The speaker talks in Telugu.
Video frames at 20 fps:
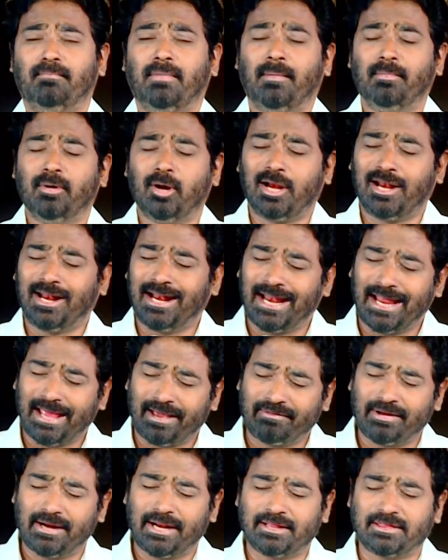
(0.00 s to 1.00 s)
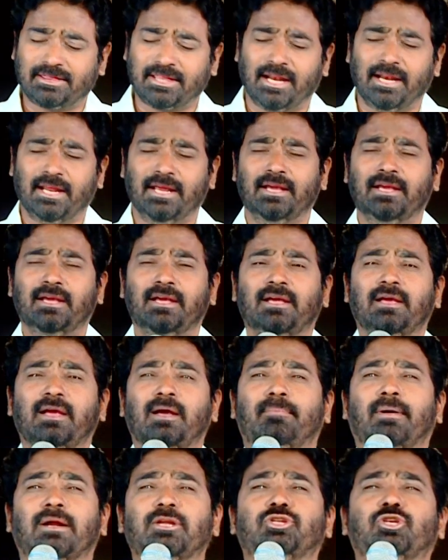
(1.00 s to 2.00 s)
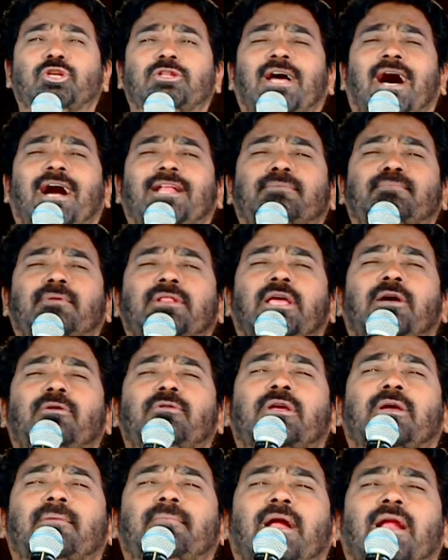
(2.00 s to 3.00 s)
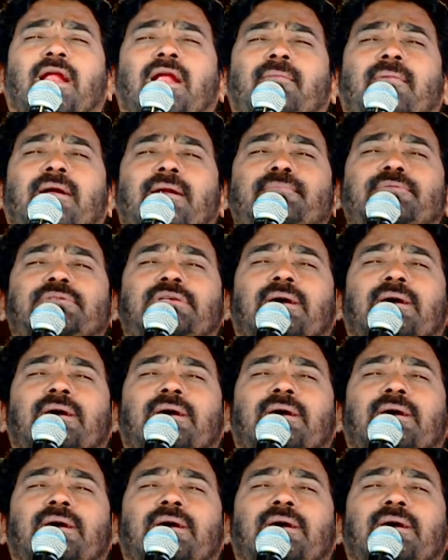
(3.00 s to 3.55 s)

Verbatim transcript: మమ్మల్ని లేవనెత్తని పరిశుద్ధాత్మ దేవునికి మనల్ని మనం